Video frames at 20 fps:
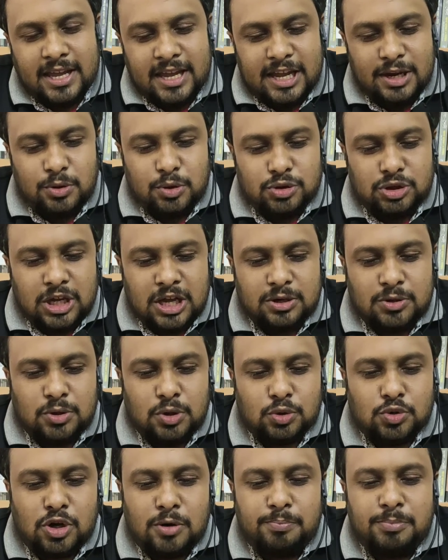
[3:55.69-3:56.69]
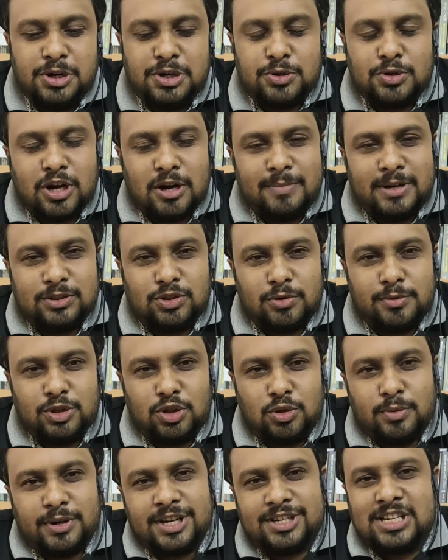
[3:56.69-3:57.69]
এই অধ্যায়গুলো কমপ্লিট করার মাধ্যমে
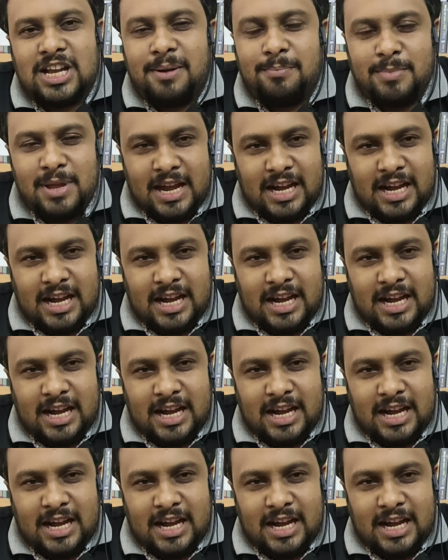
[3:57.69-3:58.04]
তোমাকে সামনে